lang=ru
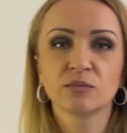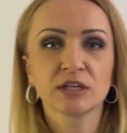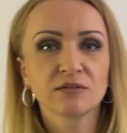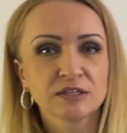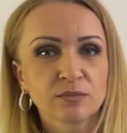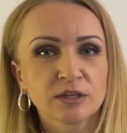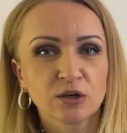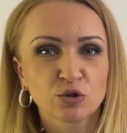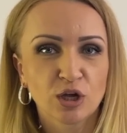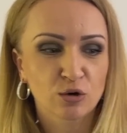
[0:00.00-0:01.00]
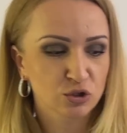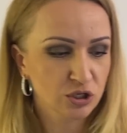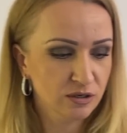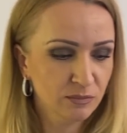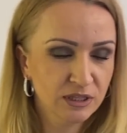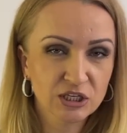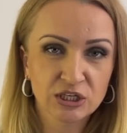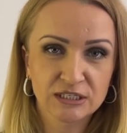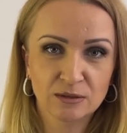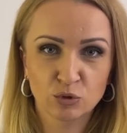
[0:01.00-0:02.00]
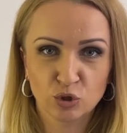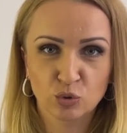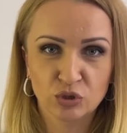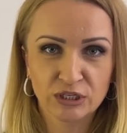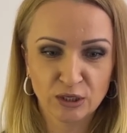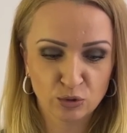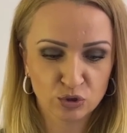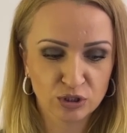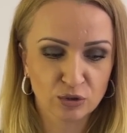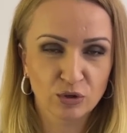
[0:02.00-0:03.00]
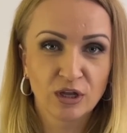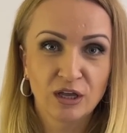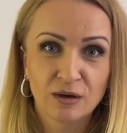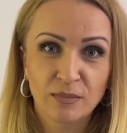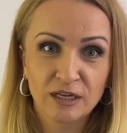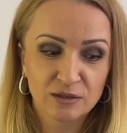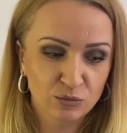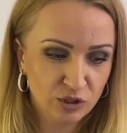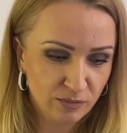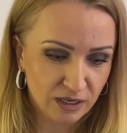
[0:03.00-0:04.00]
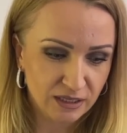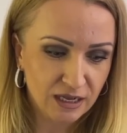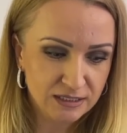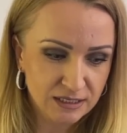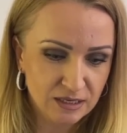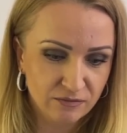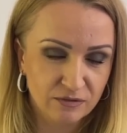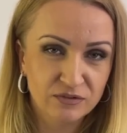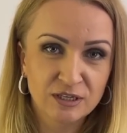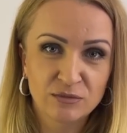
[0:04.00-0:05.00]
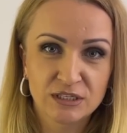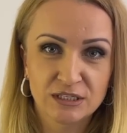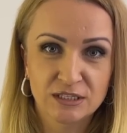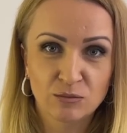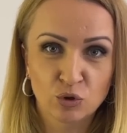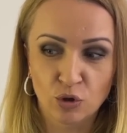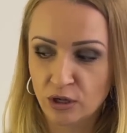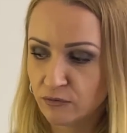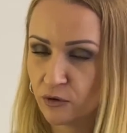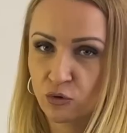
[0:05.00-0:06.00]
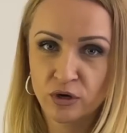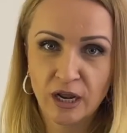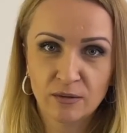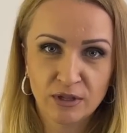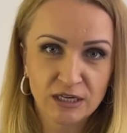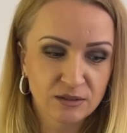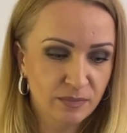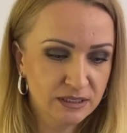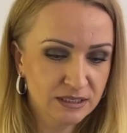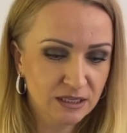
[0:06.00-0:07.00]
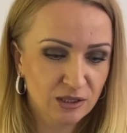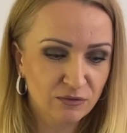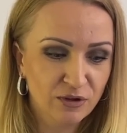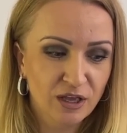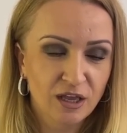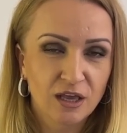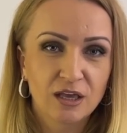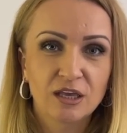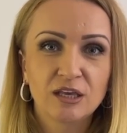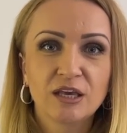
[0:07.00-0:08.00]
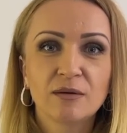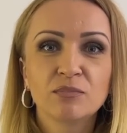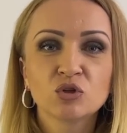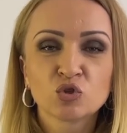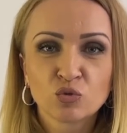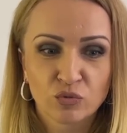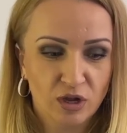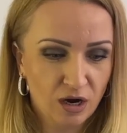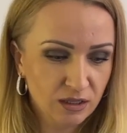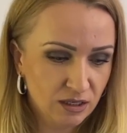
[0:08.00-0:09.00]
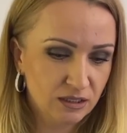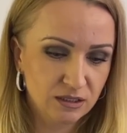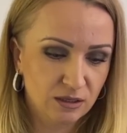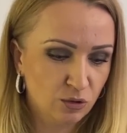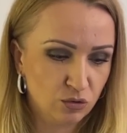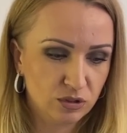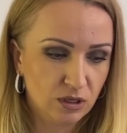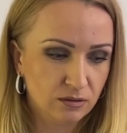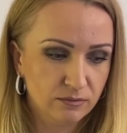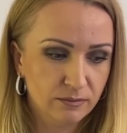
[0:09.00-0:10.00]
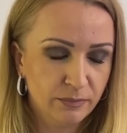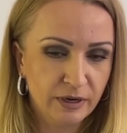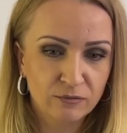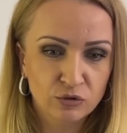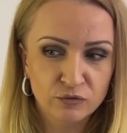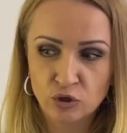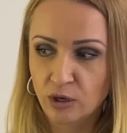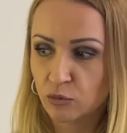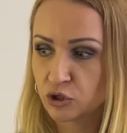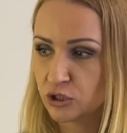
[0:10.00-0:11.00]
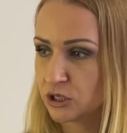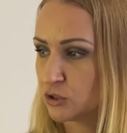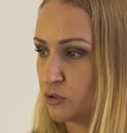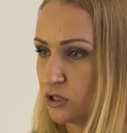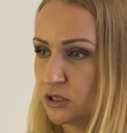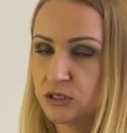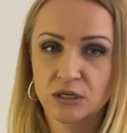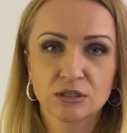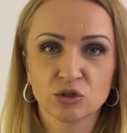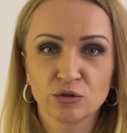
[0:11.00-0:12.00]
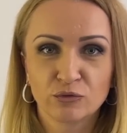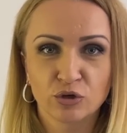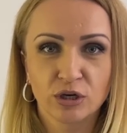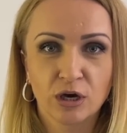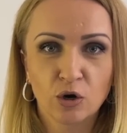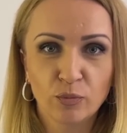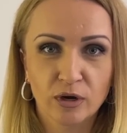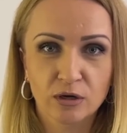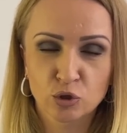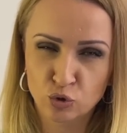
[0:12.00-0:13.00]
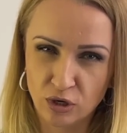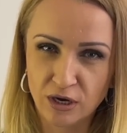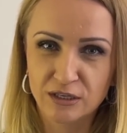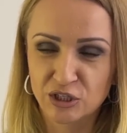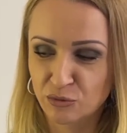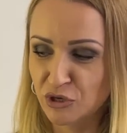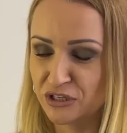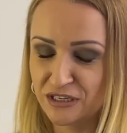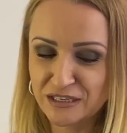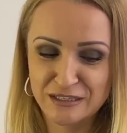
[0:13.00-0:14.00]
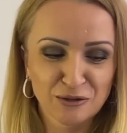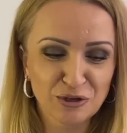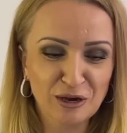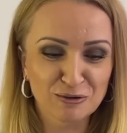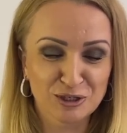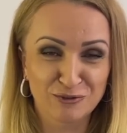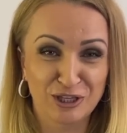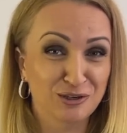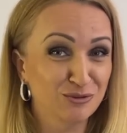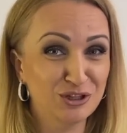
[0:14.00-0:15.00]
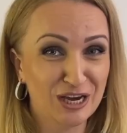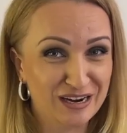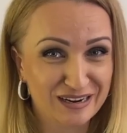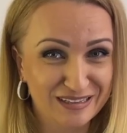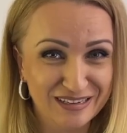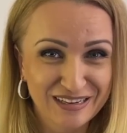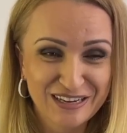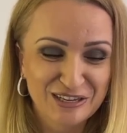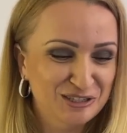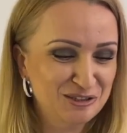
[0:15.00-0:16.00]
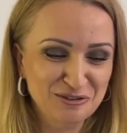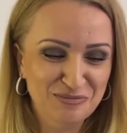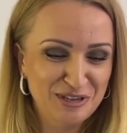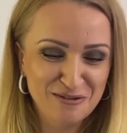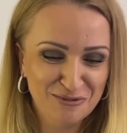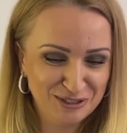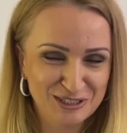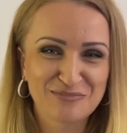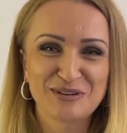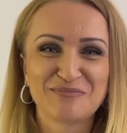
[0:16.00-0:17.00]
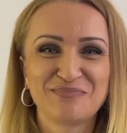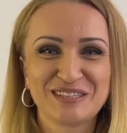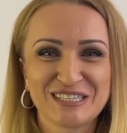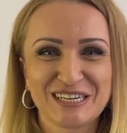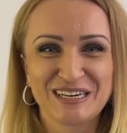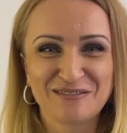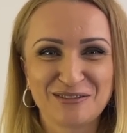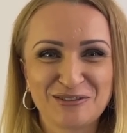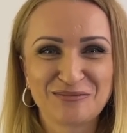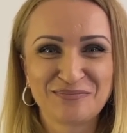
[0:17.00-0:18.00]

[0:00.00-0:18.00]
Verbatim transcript: продавцы продают дороже. Мы нашли самую такую среднюю цену. Поэтому, ребят, оцениваем в 77 долларов, округляем, да, эти 5 центов. И я безумно рада этой находке прям вот все, я больше даже не, не интересно, что в других коробках. Шутка, конечно, не интересно, но я уже вот этому так рада, что у меня эмоции прям зашкаливают. А то